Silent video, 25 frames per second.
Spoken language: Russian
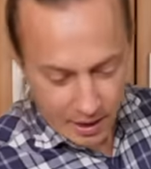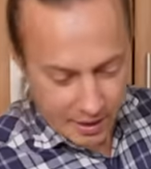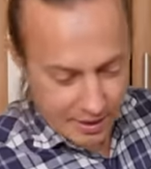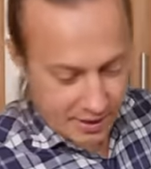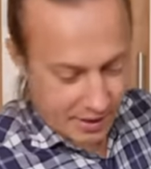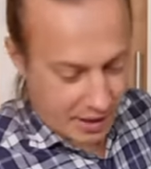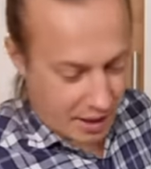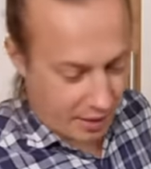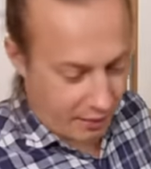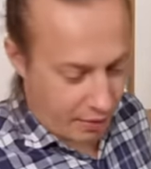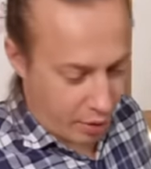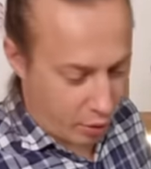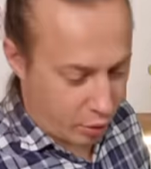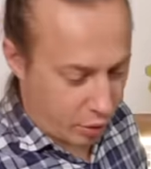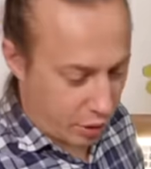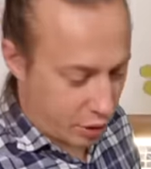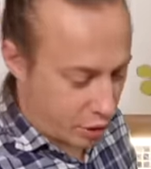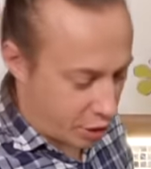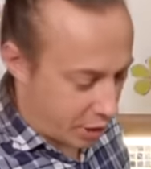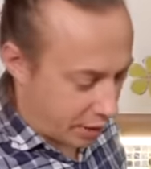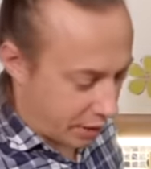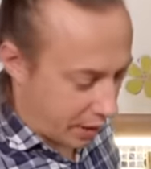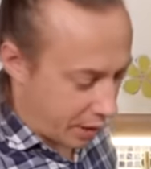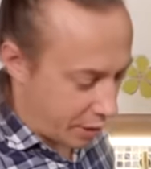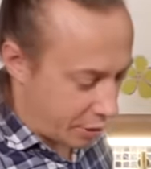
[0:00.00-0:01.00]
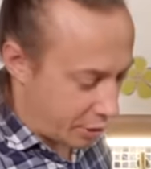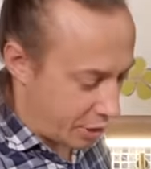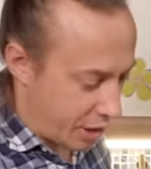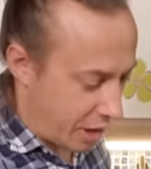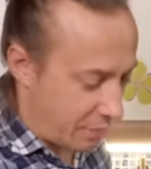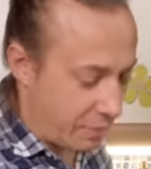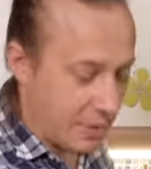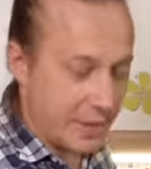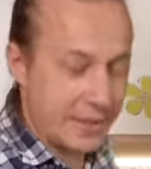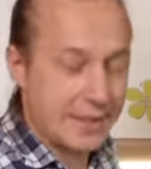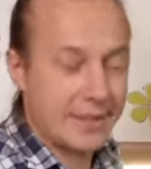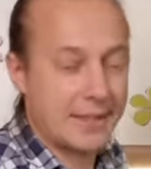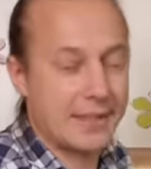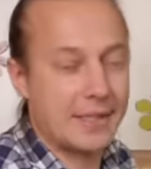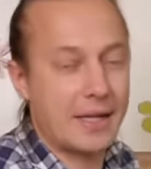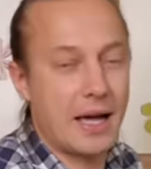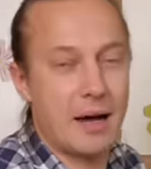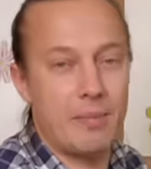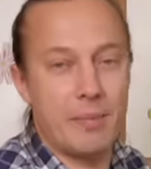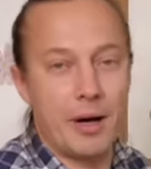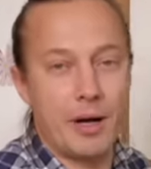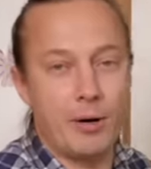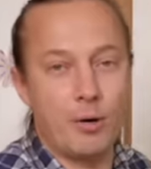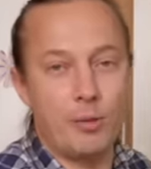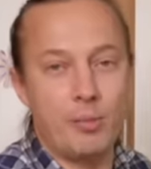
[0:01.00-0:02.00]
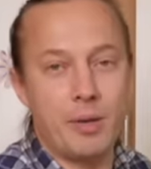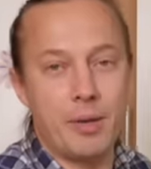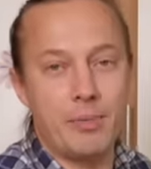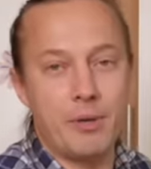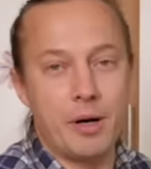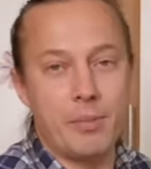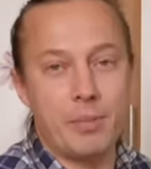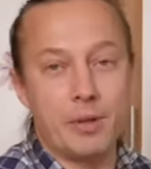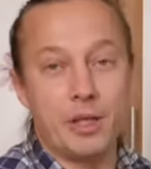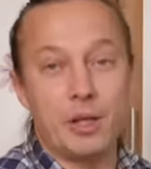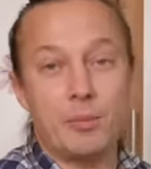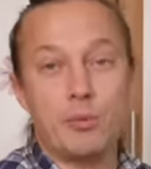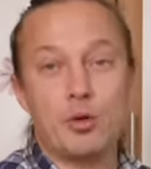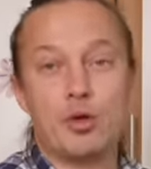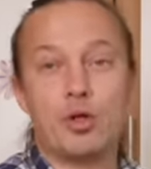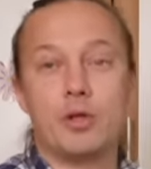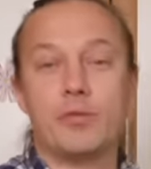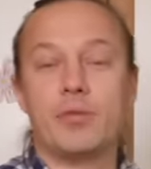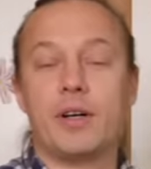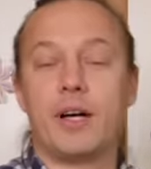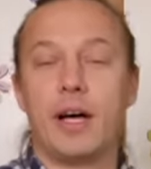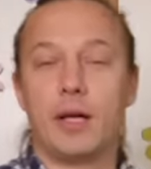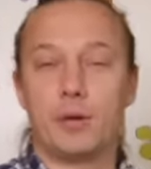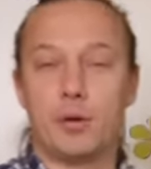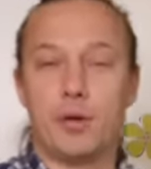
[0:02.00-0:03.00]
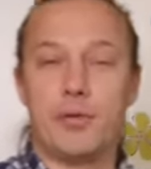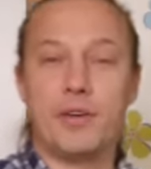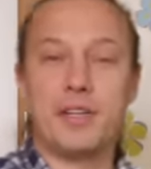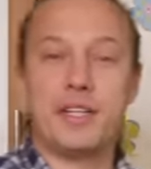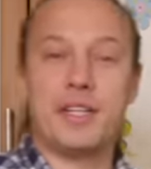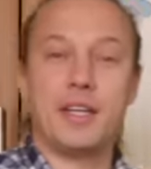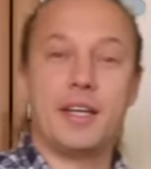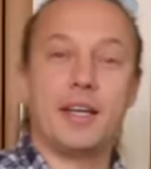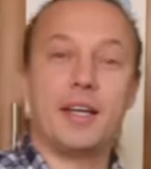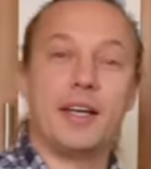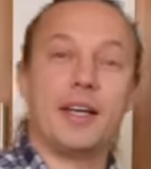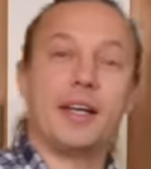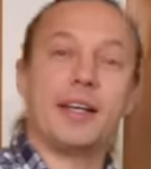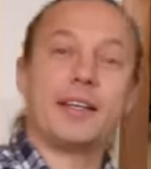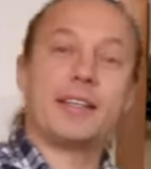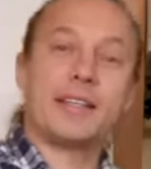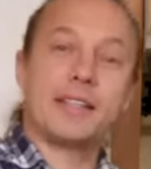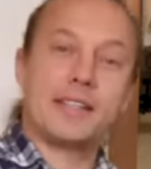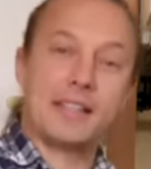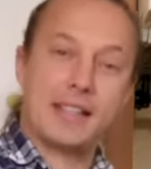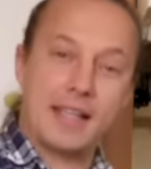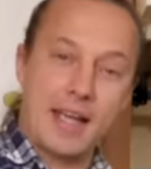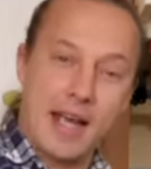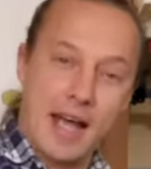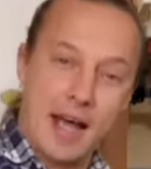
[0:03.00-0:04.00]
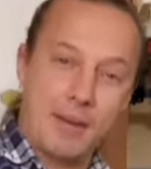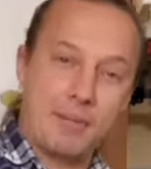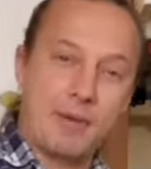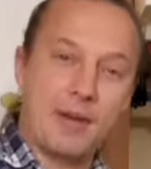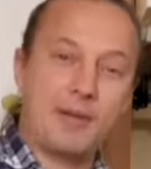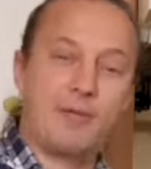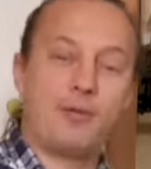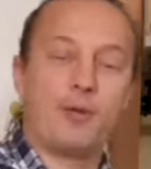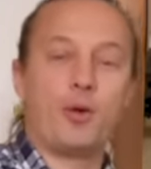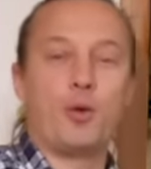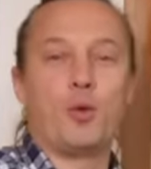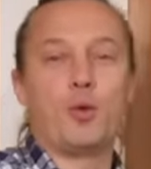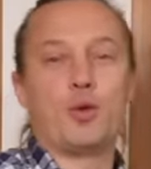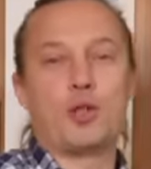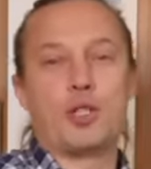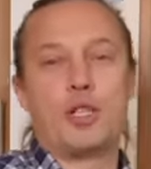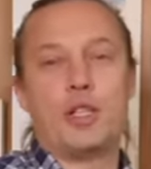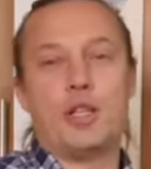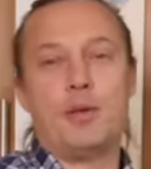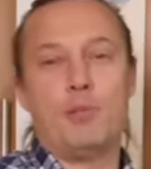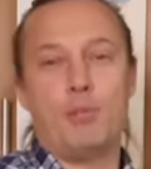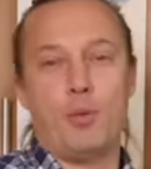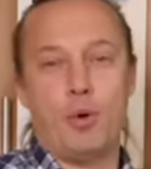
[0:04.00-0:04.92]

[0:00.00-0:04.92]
Сковородочка должна быть самая любимая, потому что вы готовите самый вкусный